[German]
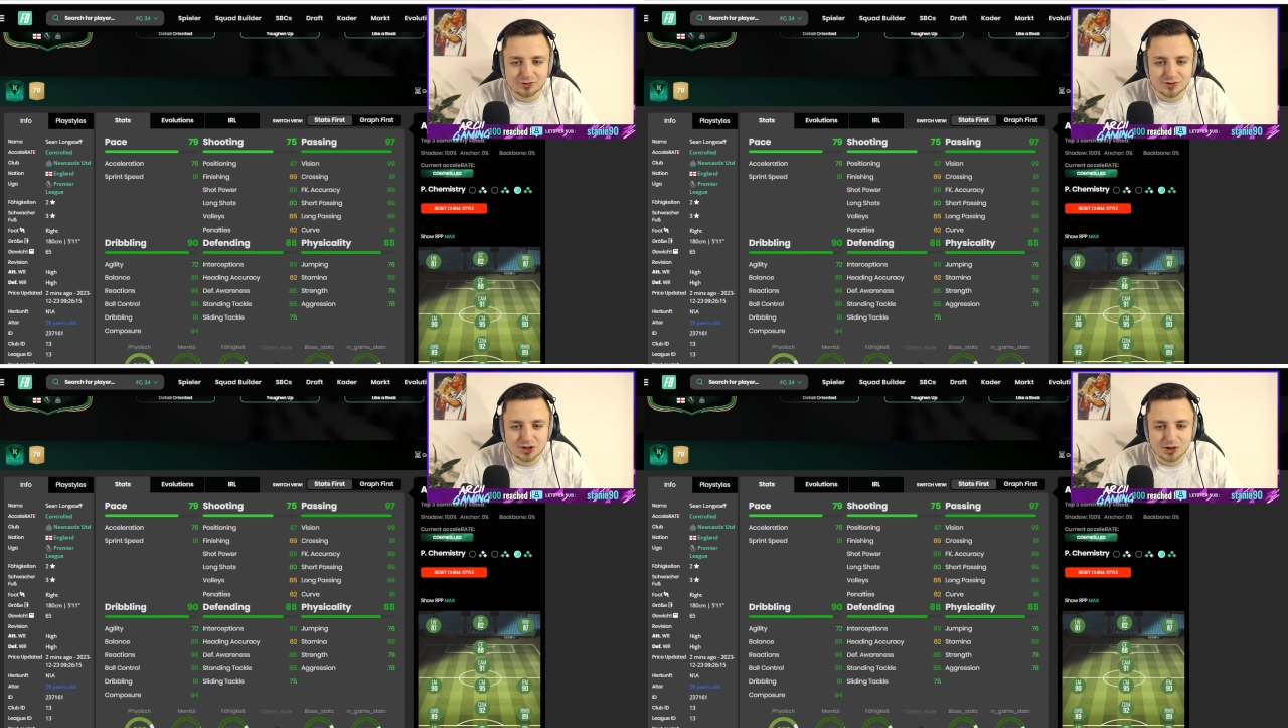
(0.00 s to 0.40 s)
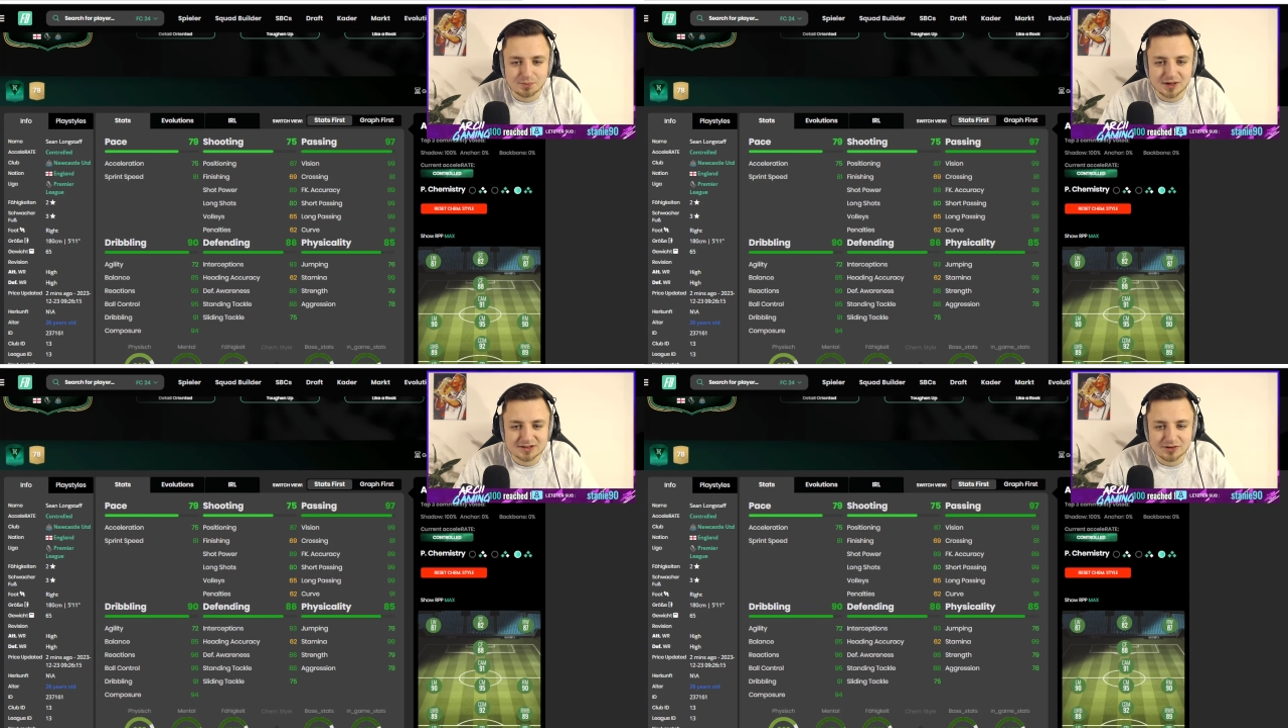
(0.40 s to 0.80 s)
auf
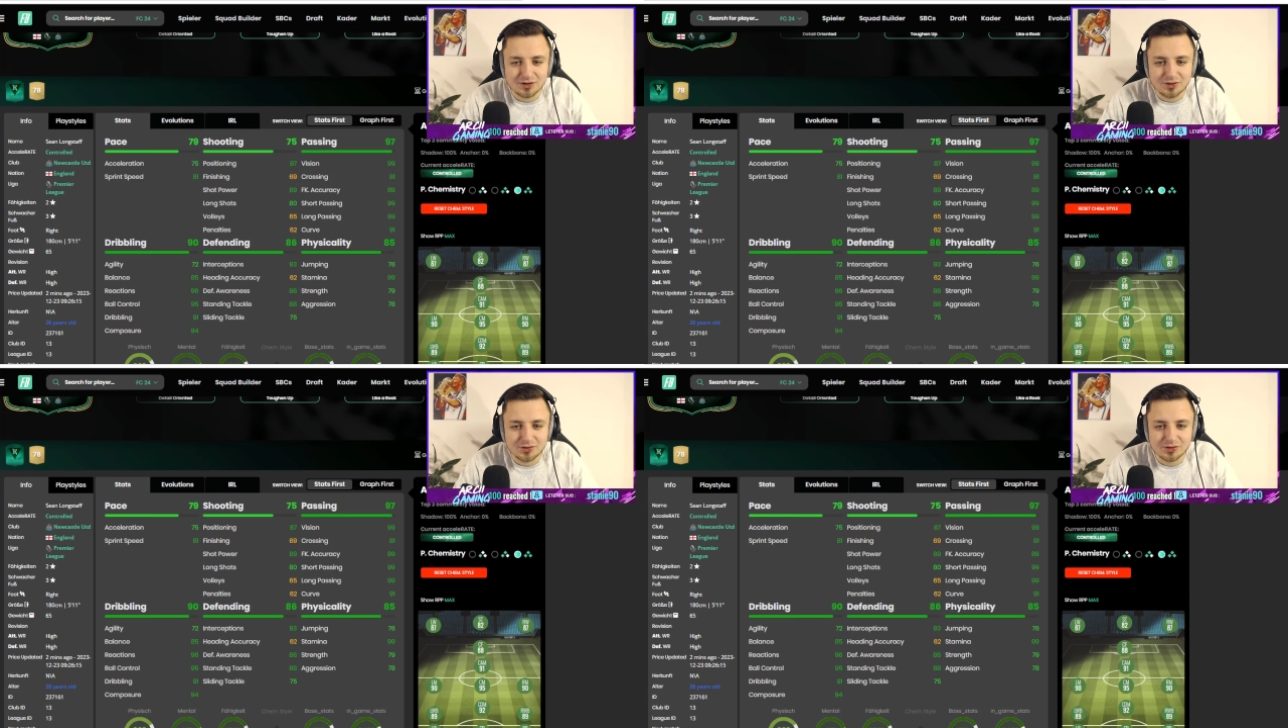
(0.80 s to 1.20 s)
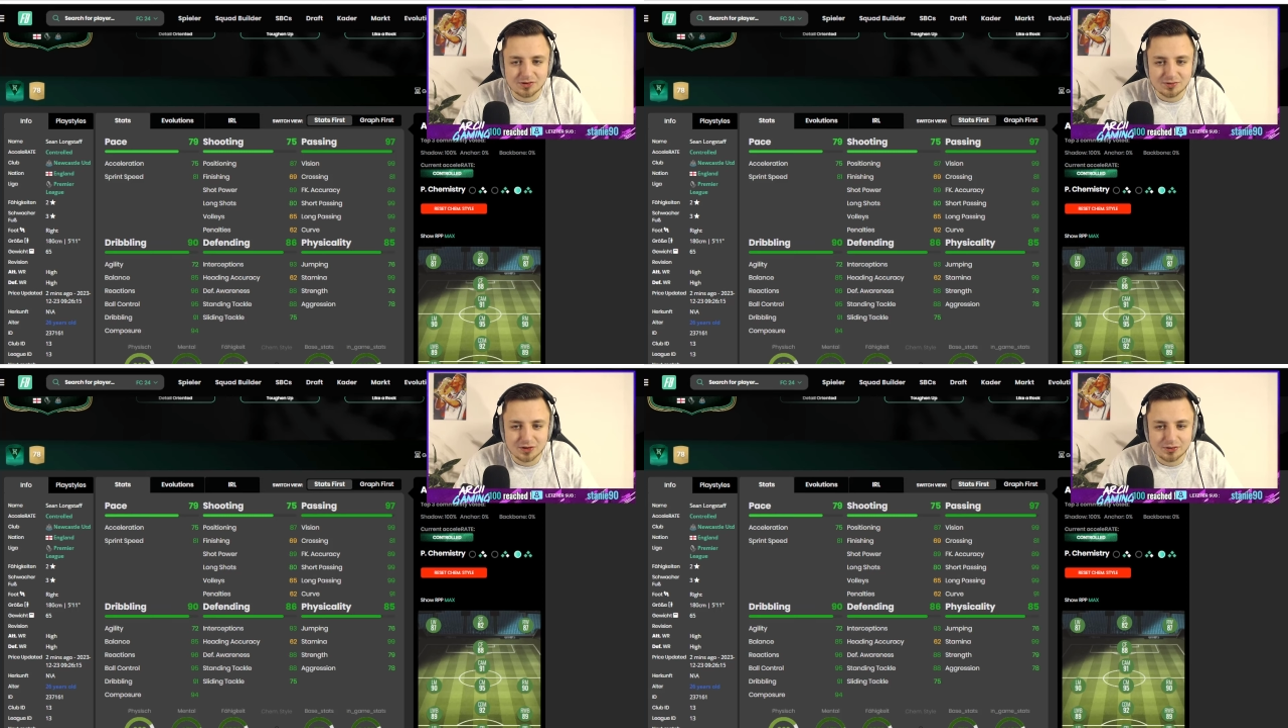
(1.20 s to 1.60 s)
Short Pass und
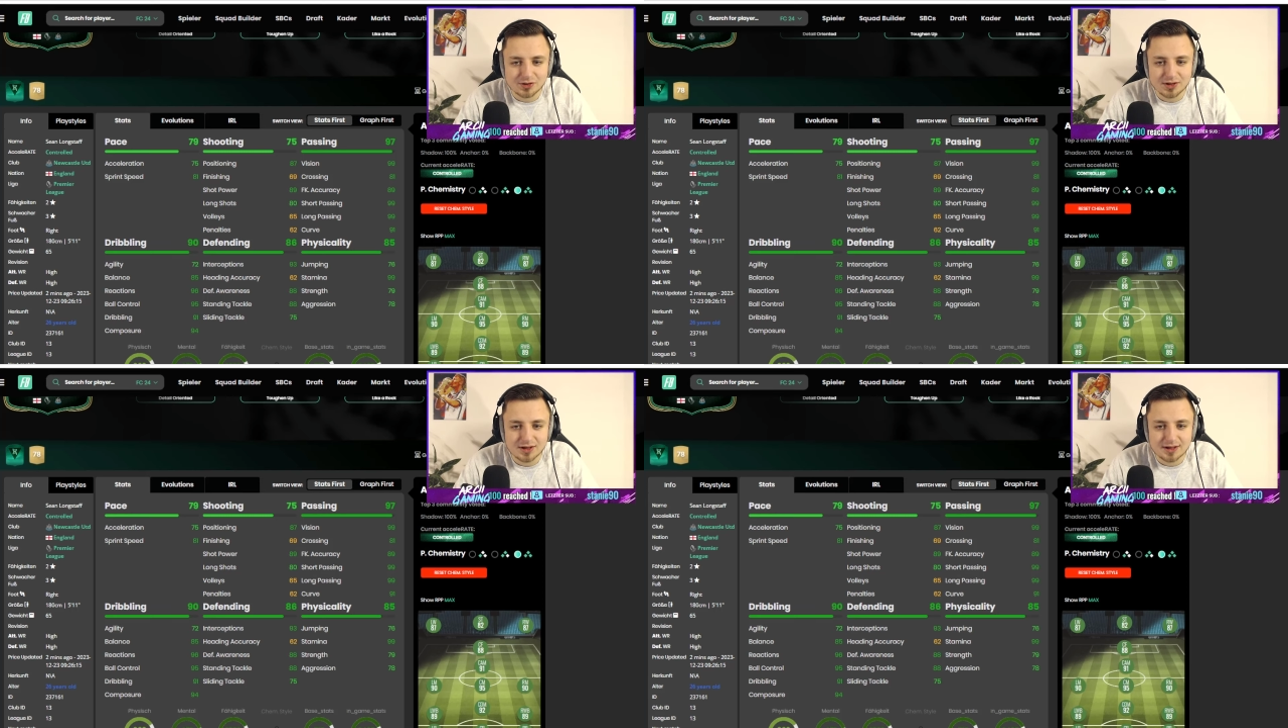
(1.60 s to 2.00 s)
99 auf Long.